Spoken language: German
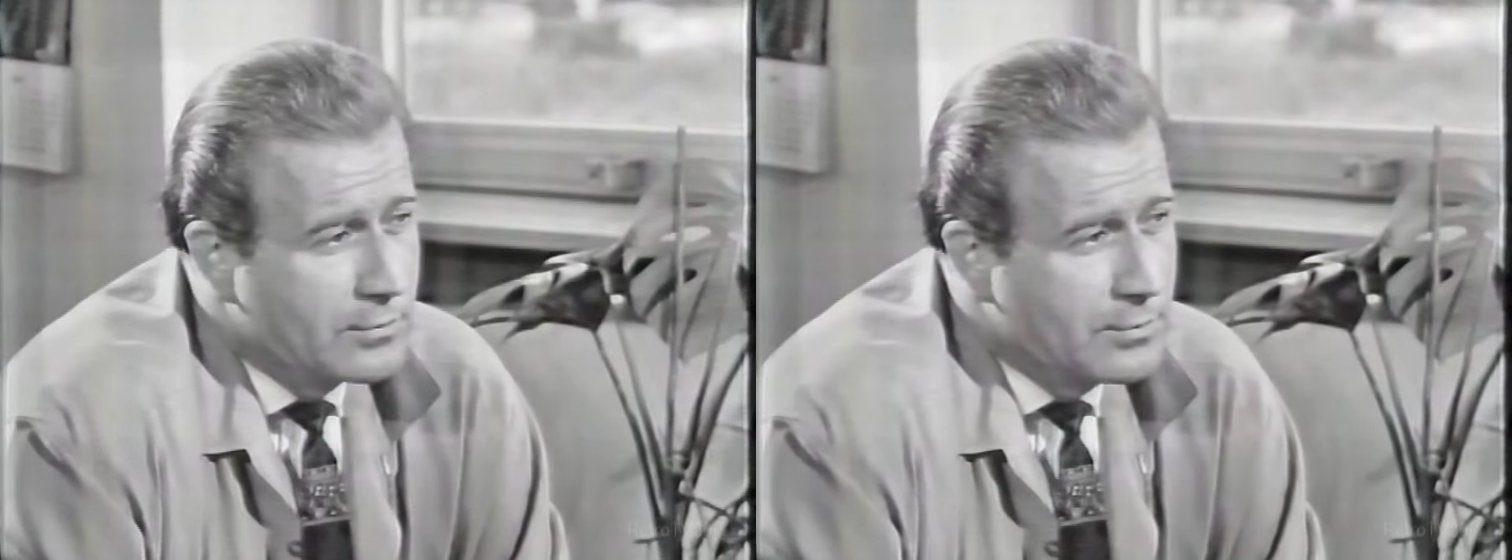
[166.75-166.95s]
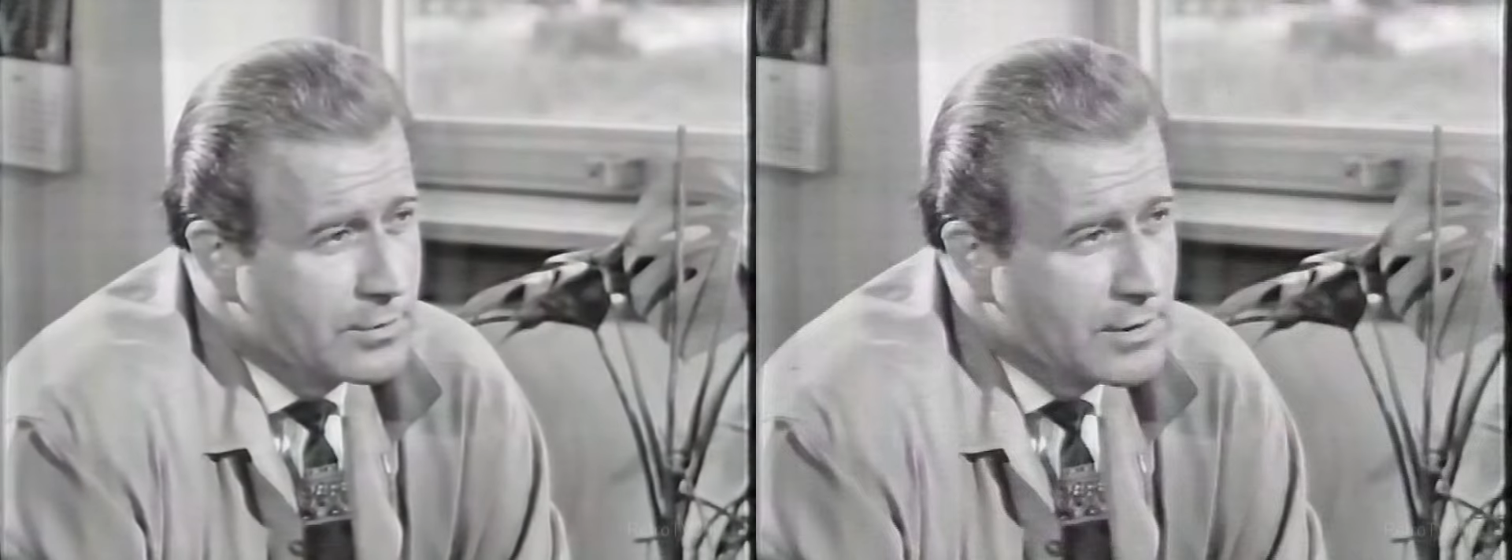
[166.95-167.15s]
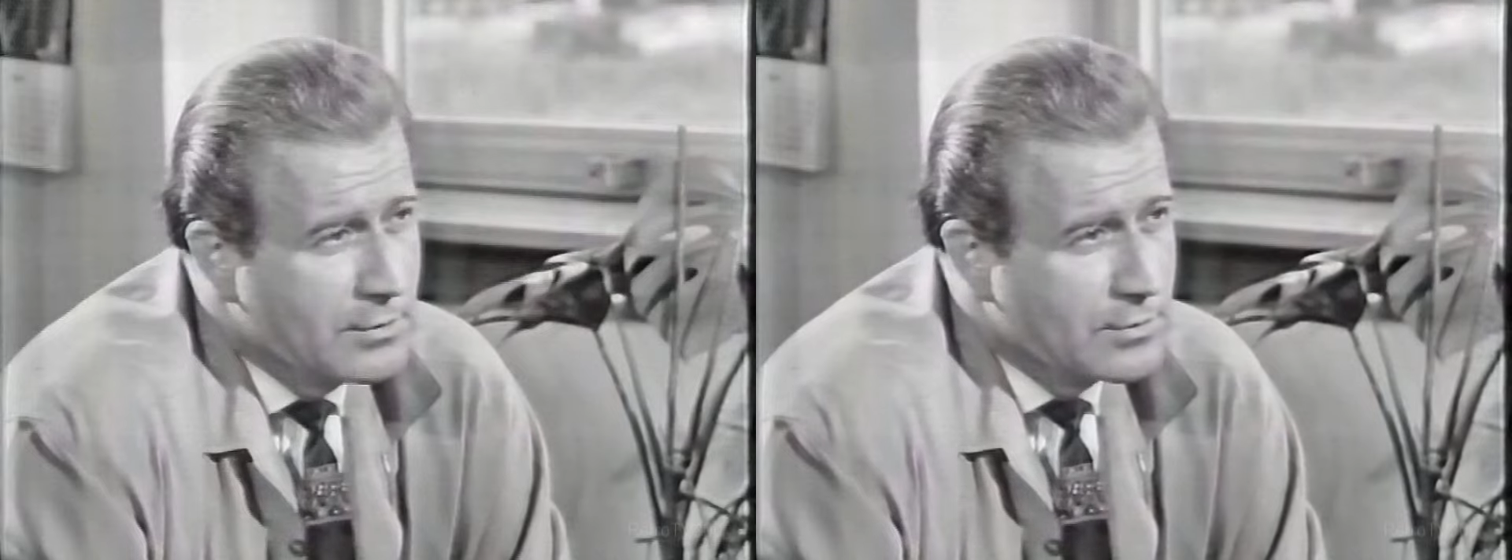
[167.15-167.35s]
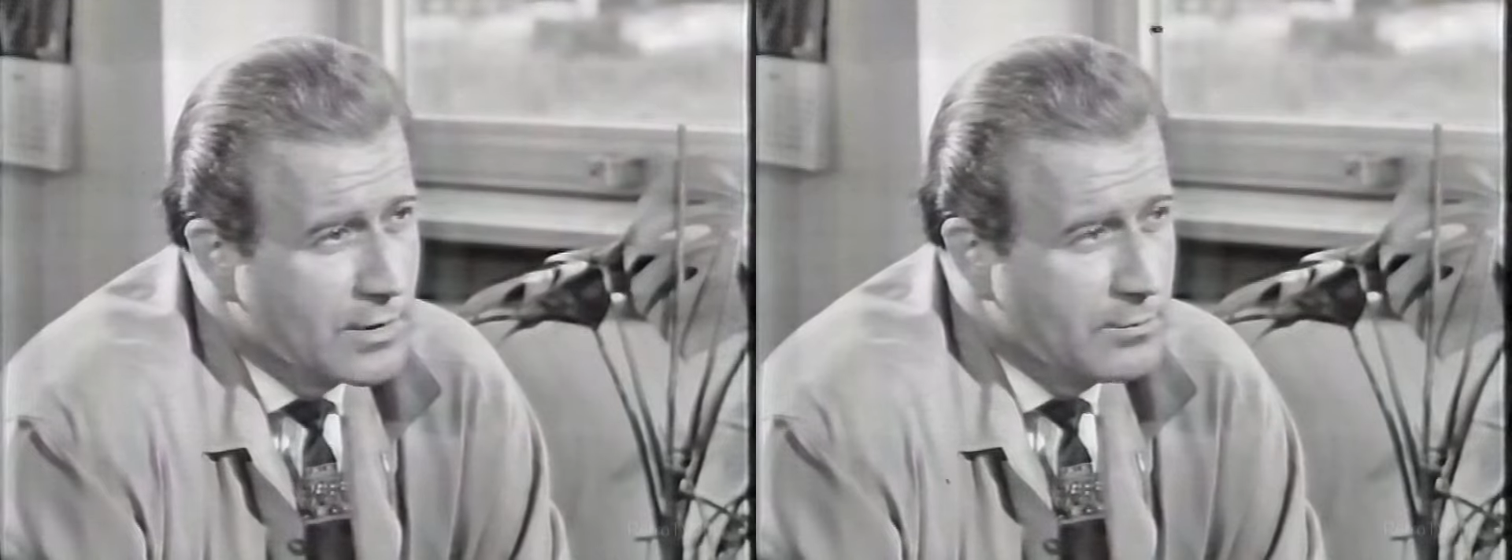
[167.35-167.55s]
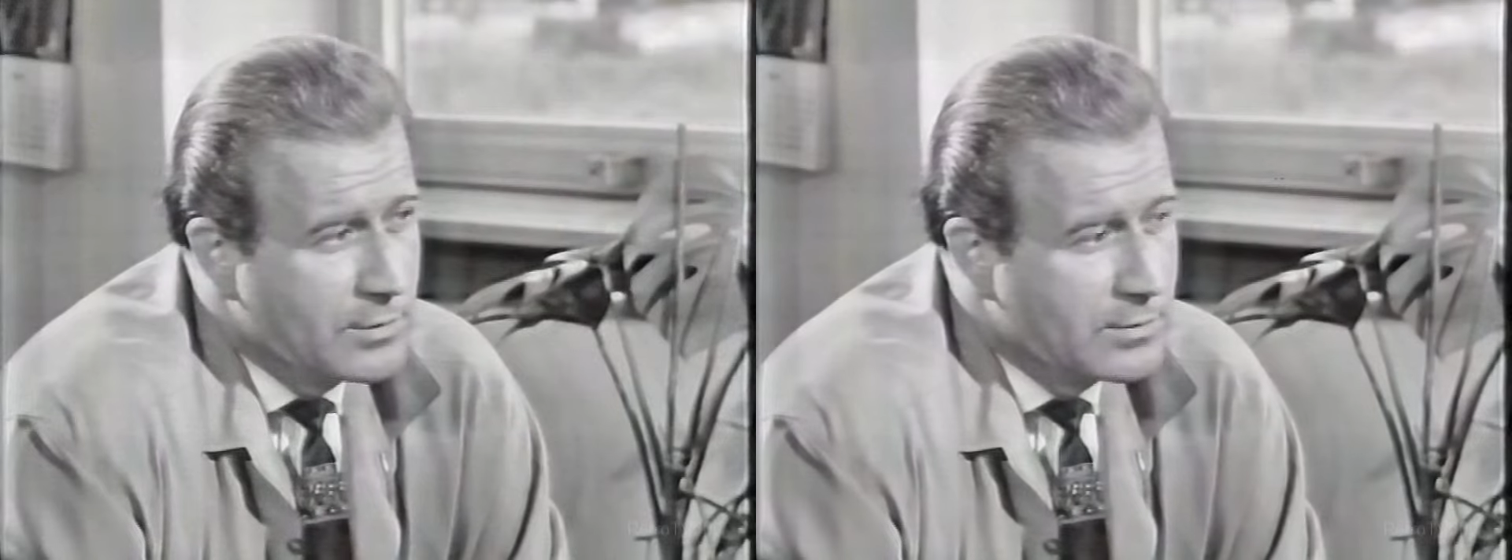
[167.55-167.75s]
Quiz-Sendung
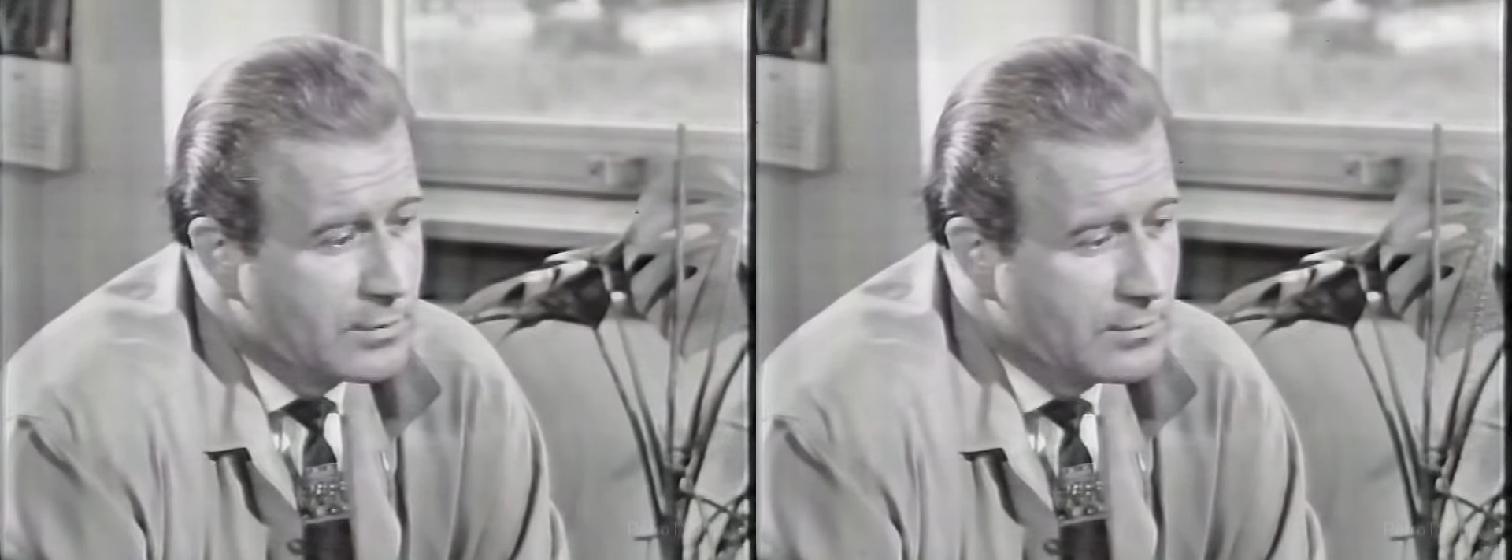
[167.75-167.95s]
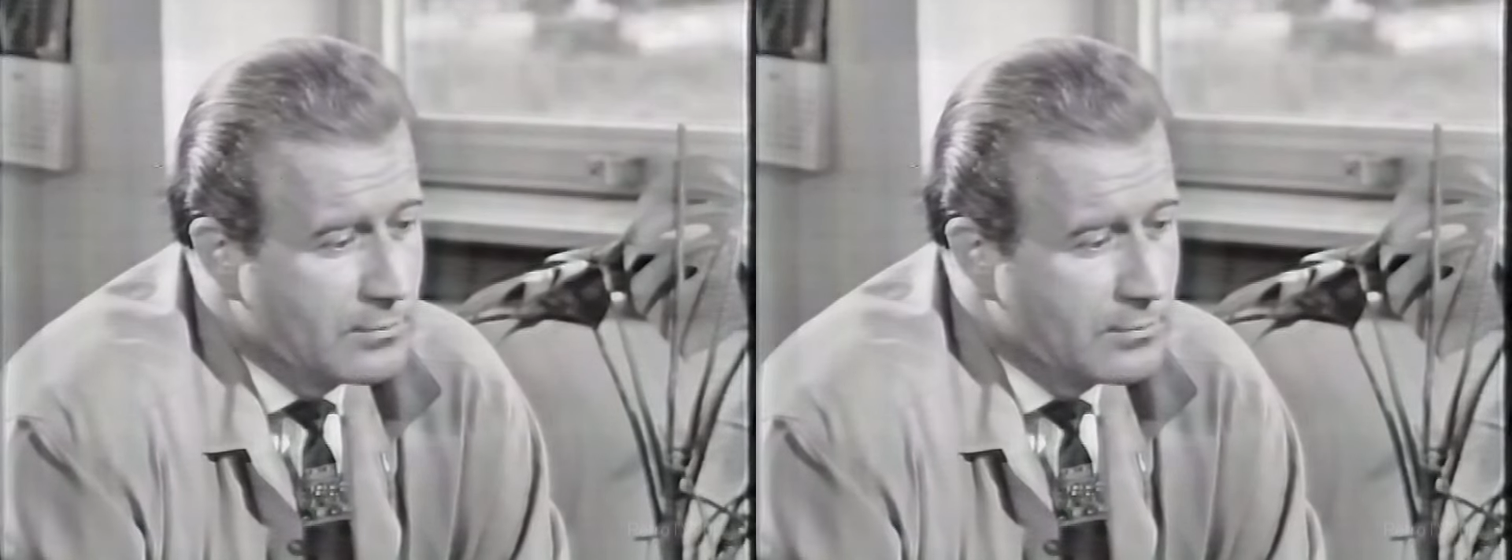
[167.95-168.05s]
sein mit äh,